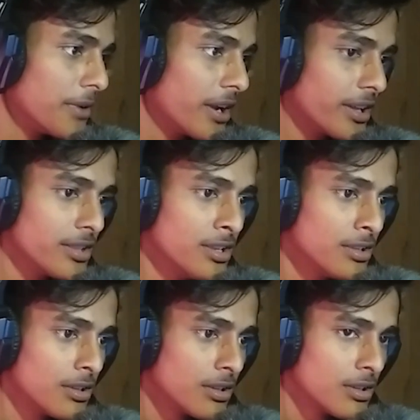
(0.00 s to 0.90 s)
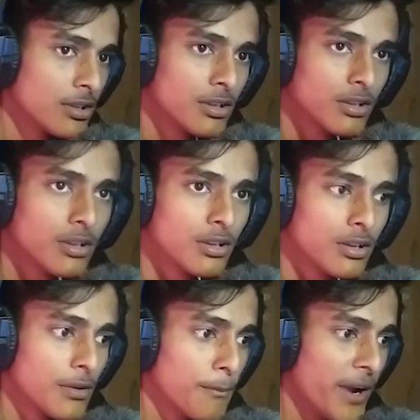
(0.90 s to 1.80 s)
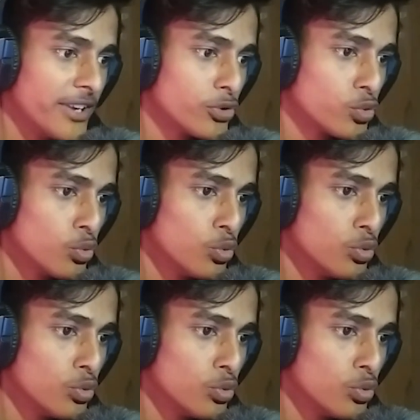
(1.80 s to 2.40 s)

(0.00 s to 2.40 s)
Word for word: এটা দি ভাই টু